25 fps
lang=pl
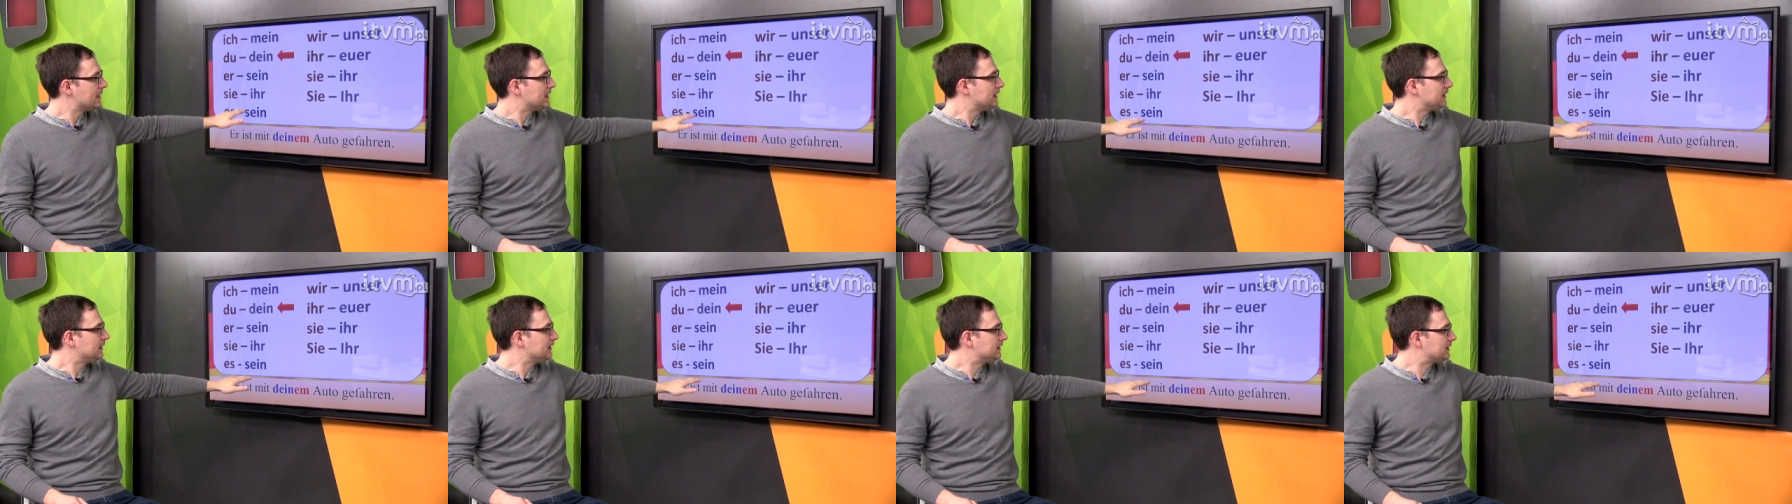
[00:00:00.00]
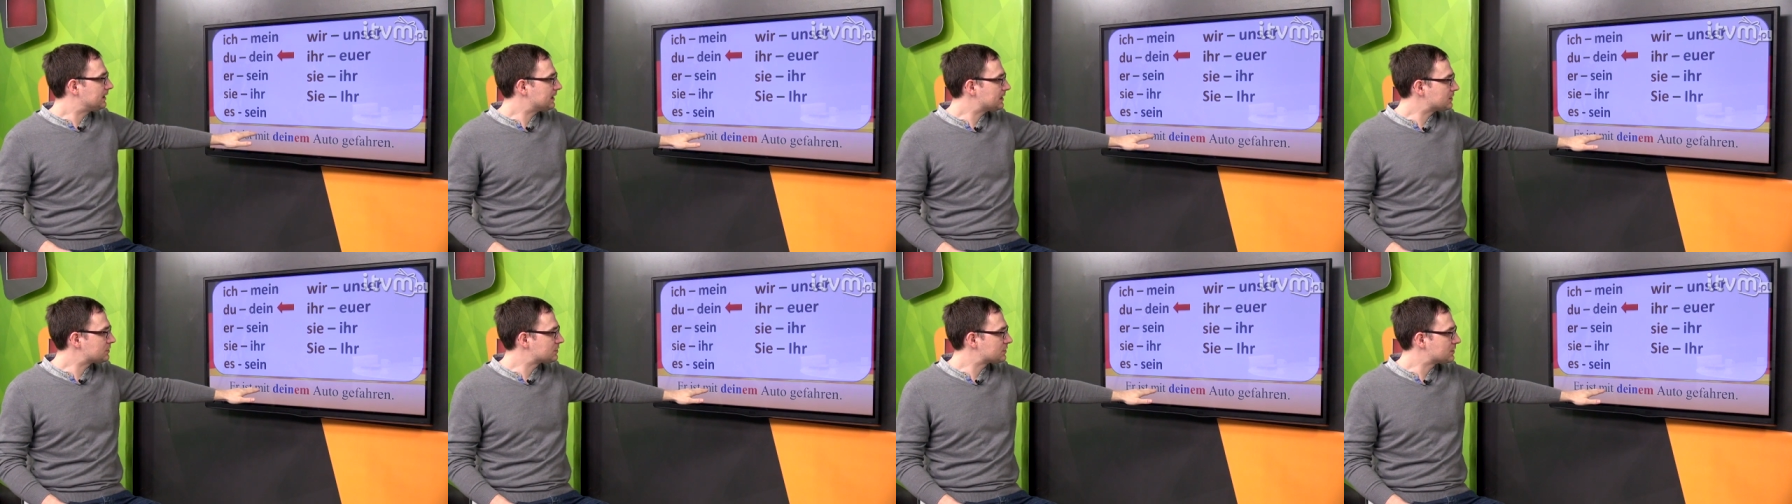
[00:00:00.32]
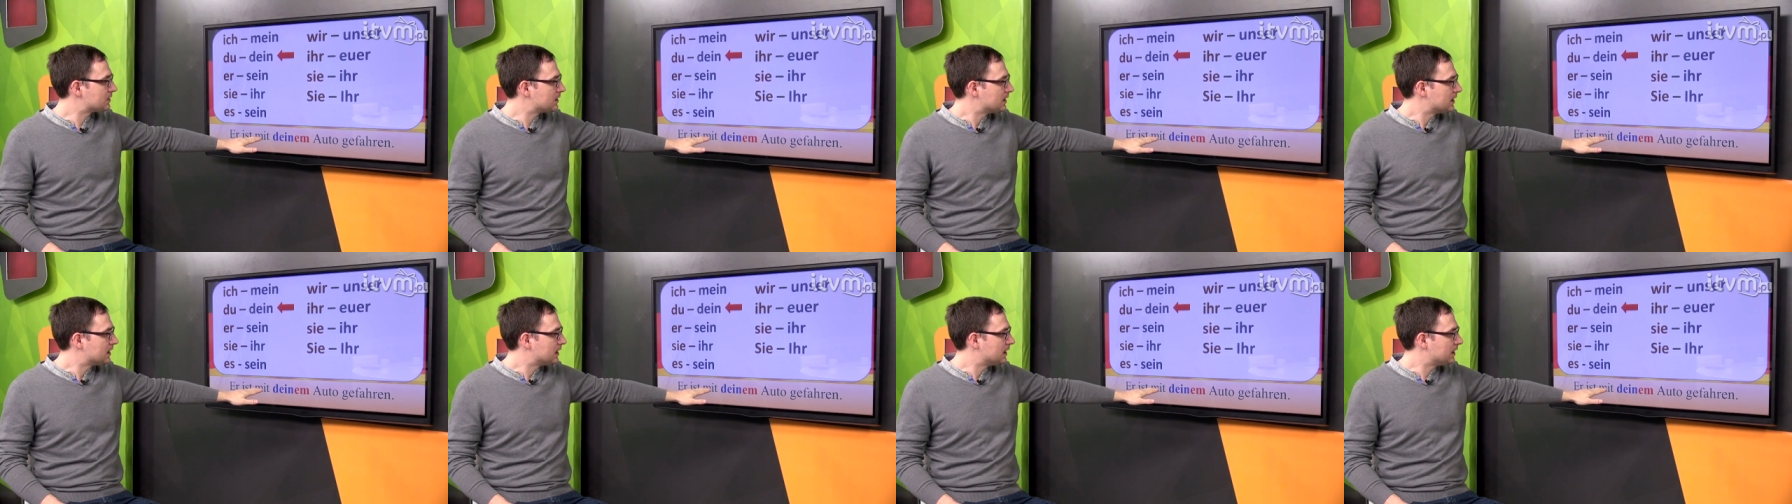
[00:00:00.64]
i też
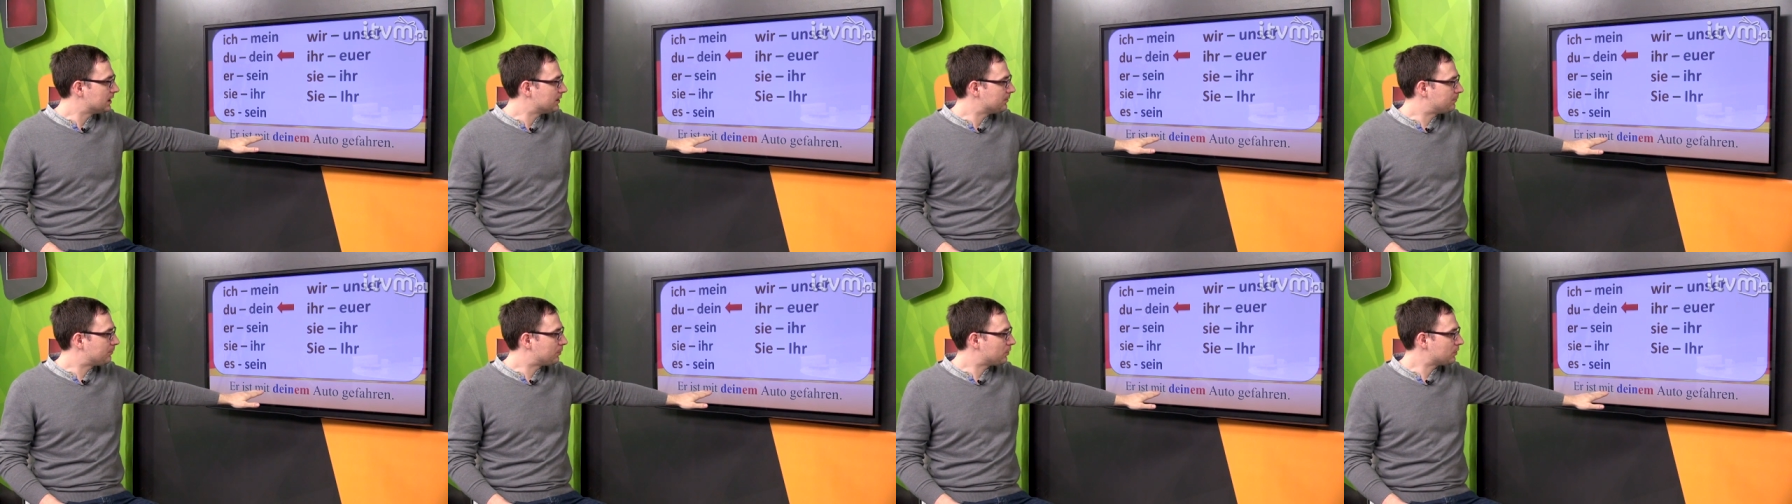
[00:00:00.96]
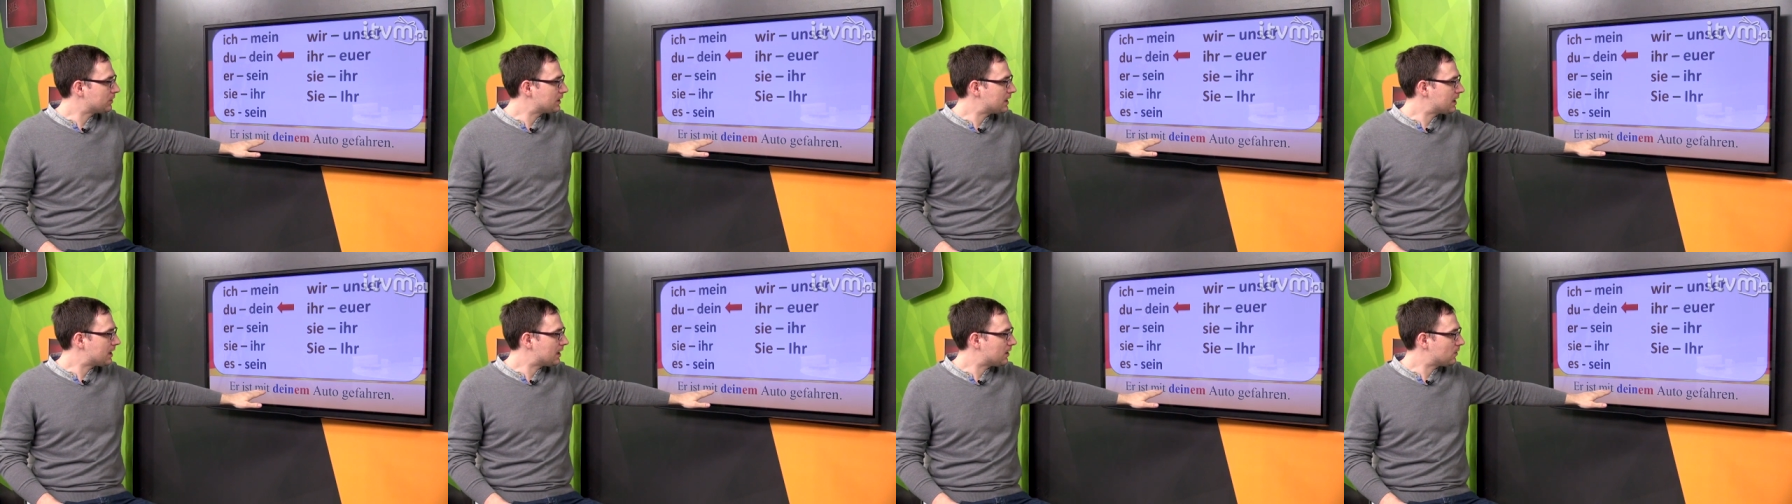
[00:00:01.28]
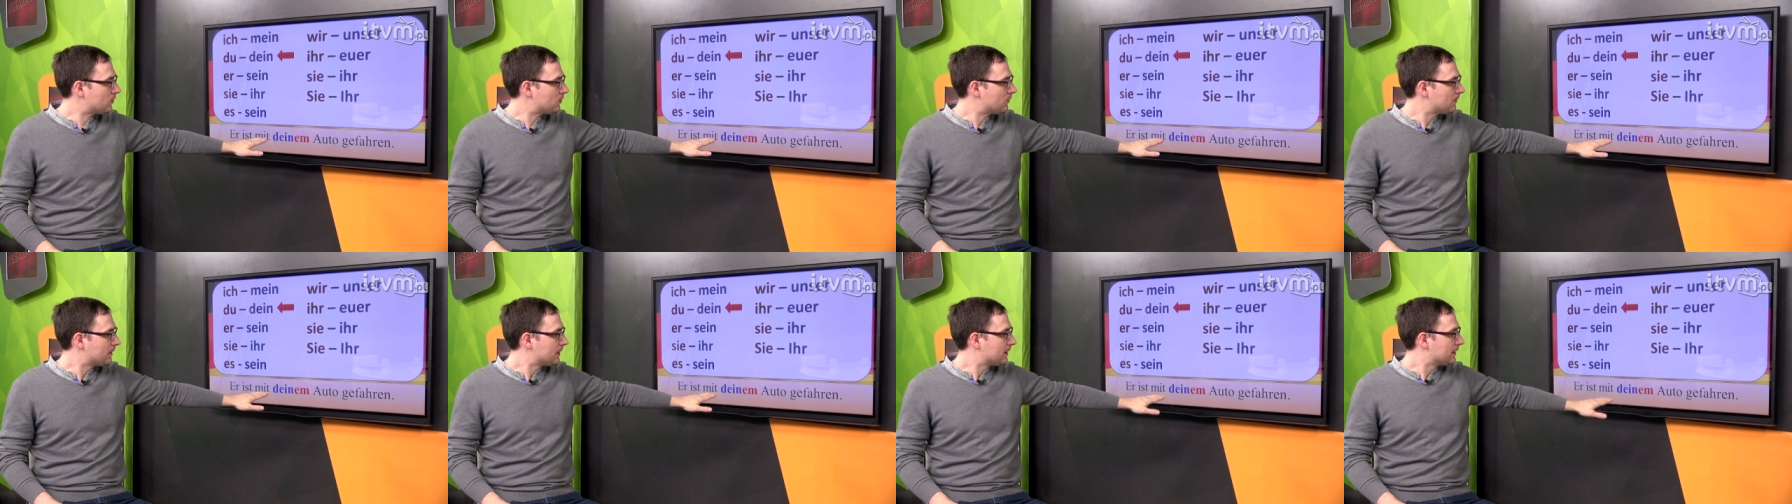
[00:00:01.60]
e,
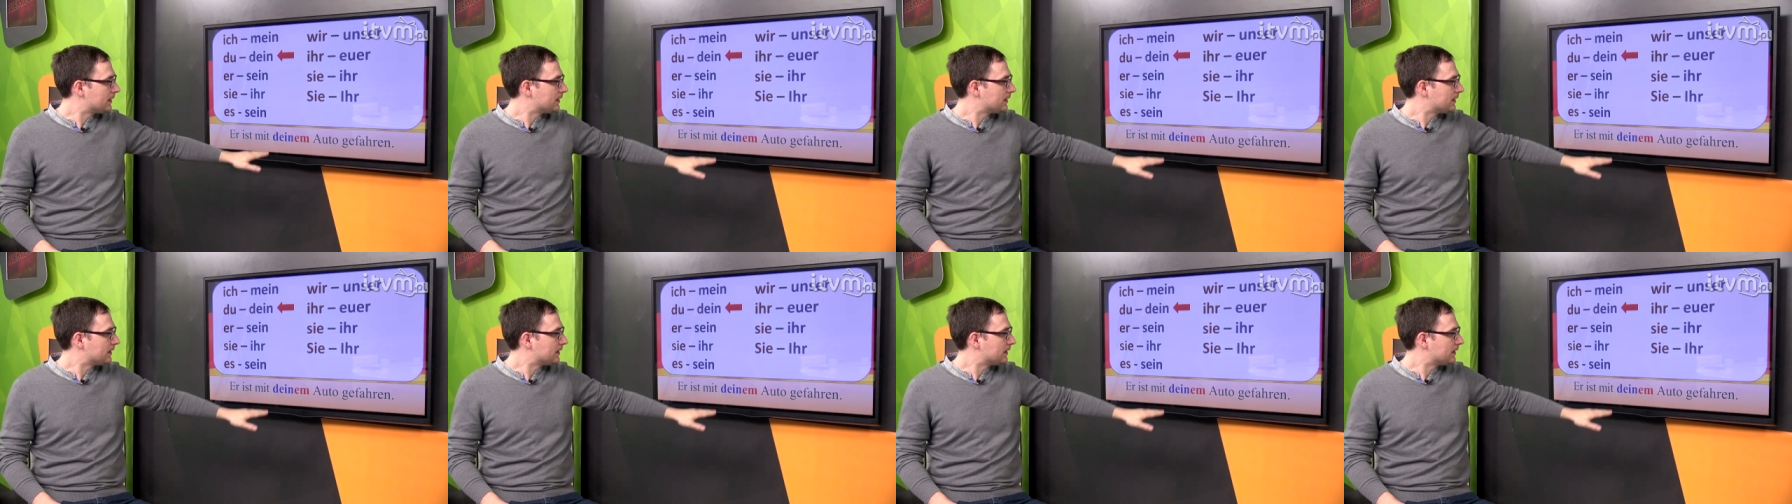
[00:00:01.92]
pojechał.